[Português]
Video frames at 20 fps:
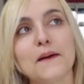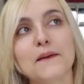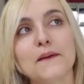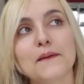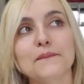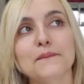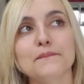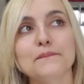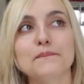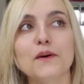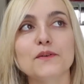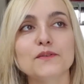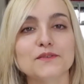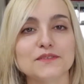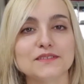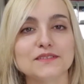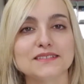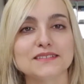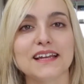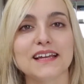pontos,
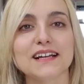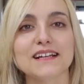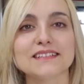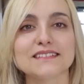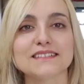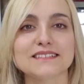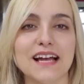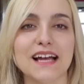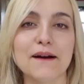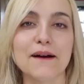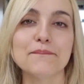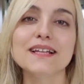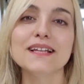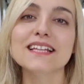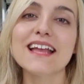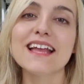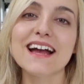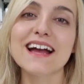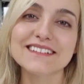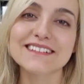das
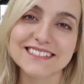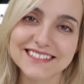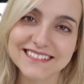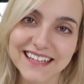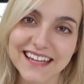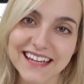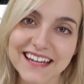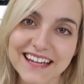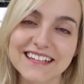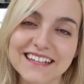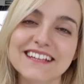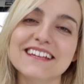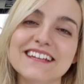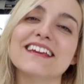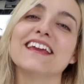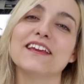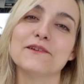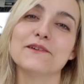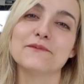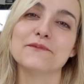habilidades dele em
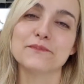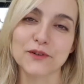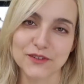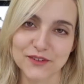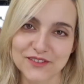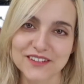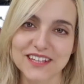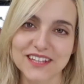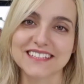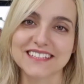português.